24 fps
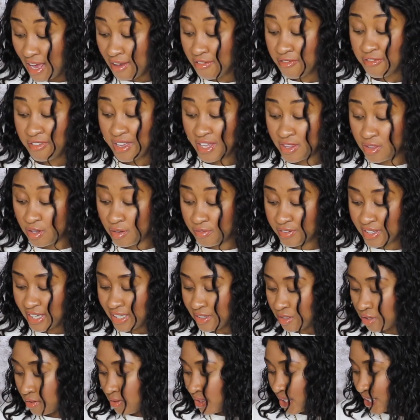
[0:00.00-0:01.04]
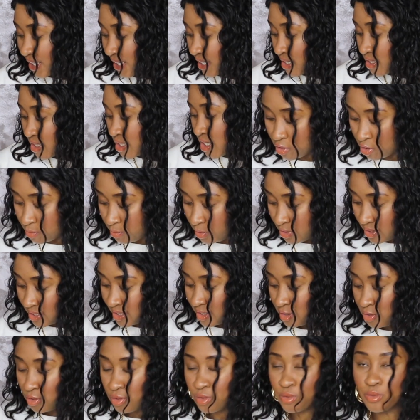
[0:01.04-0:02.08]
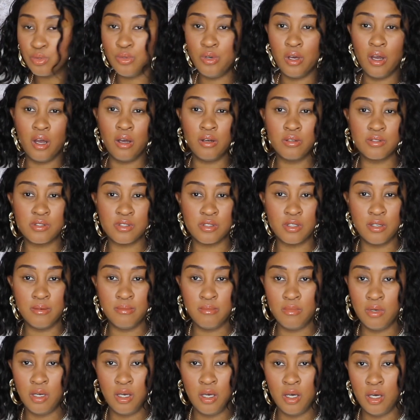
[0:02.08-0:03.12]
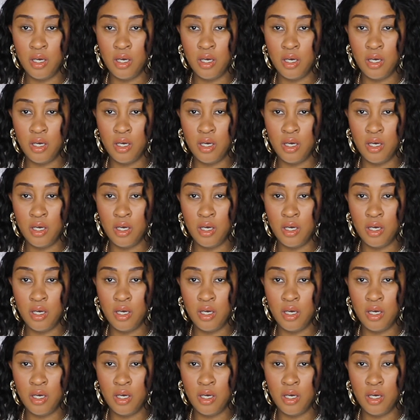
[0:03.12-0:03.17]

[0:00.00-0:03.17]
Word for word: à 29,95. Franchement, ces deux couleurs ensemble,